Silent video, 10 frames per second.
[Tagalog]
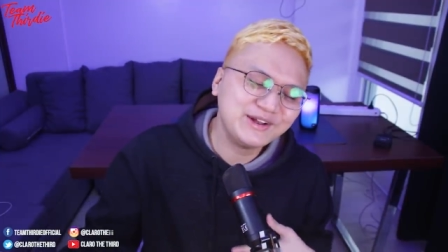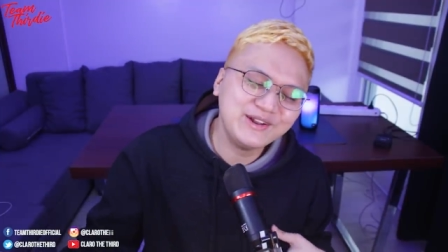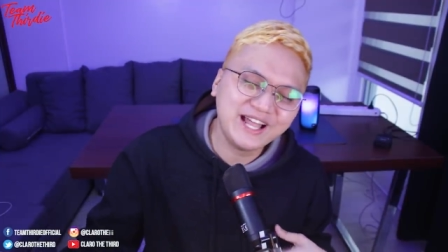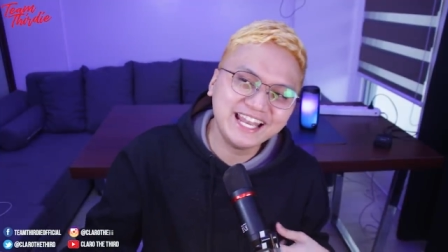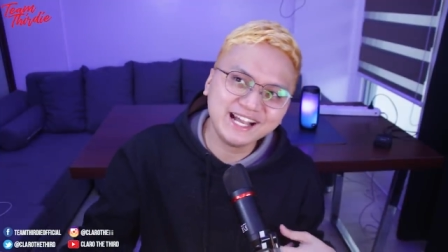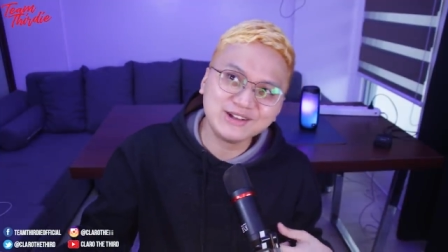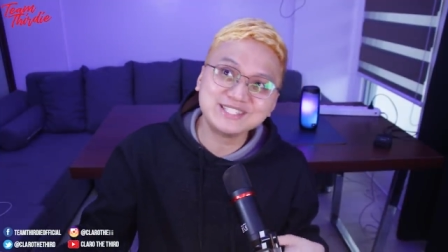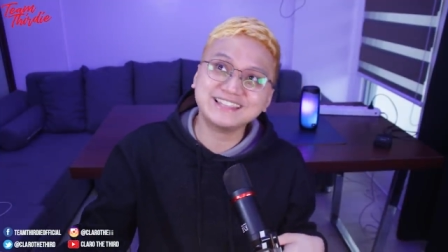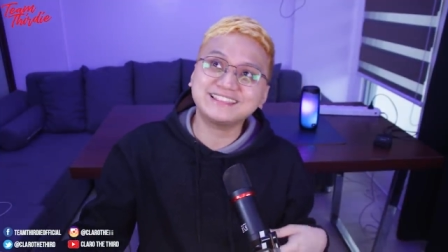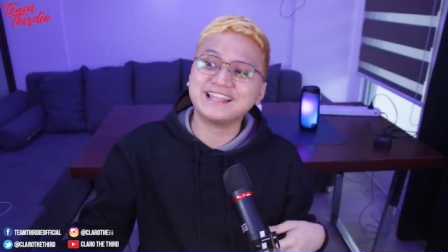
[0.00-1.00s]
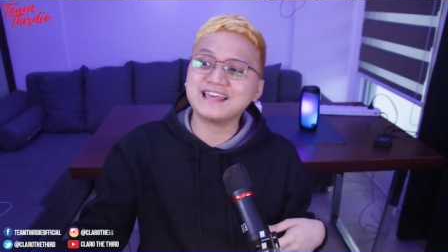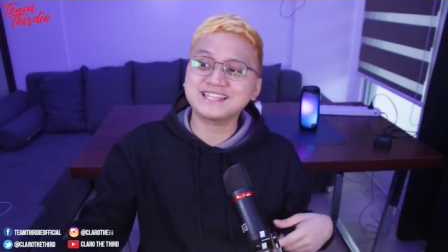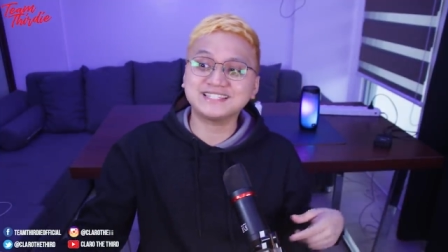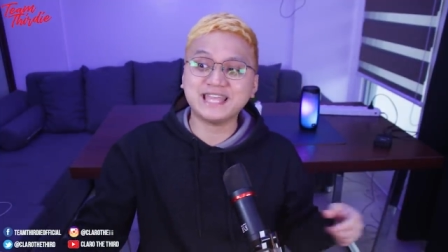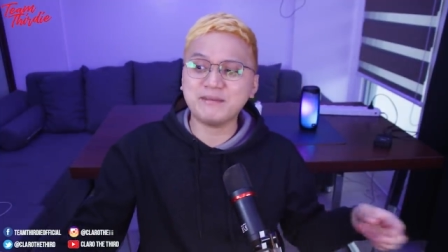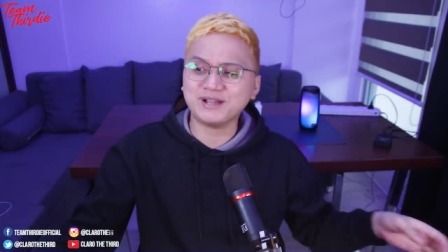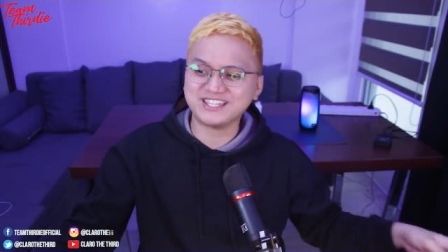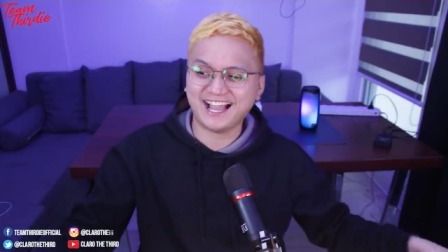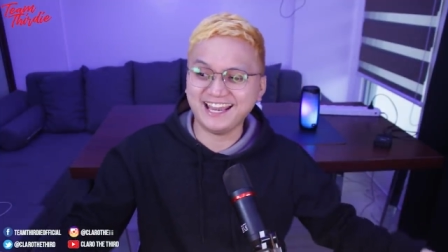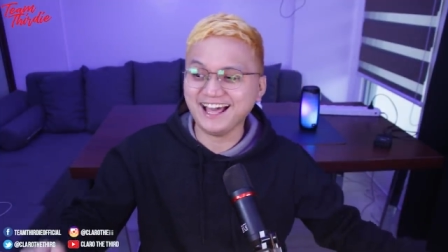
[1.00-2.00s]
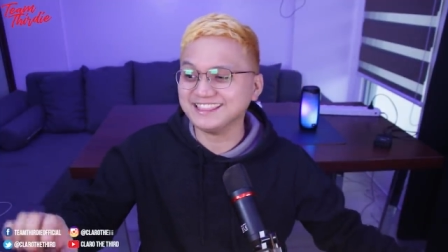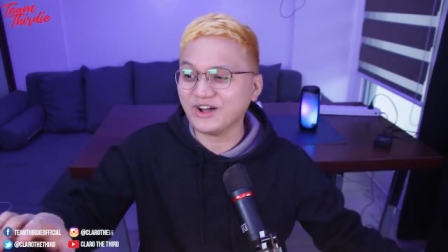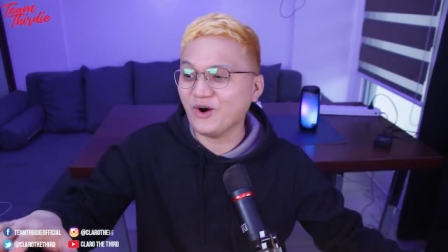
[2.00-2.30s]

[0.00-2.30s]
Naguluhan lang ako sa, sa tema niya. Lahat na